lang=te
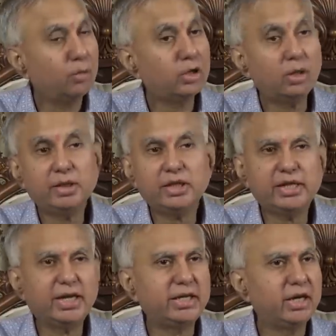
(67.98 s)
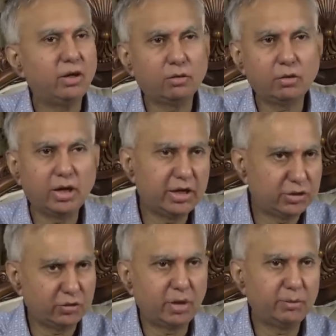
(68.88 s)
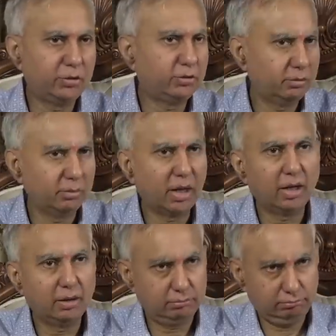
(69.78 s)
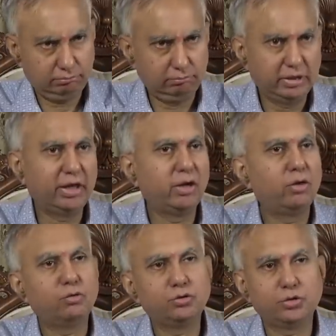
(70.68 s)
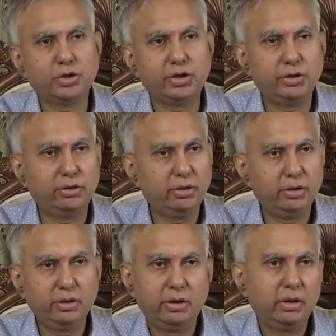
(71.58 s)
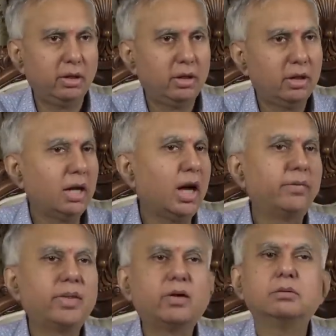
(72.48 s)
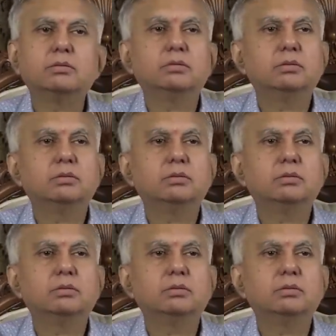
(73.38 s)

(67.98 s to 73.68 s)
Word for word: మొట్టమొదటి యజ్ఞంలో కూడా నేను స్వామితో బా దగ్గరలో కూర్చొని అందరూ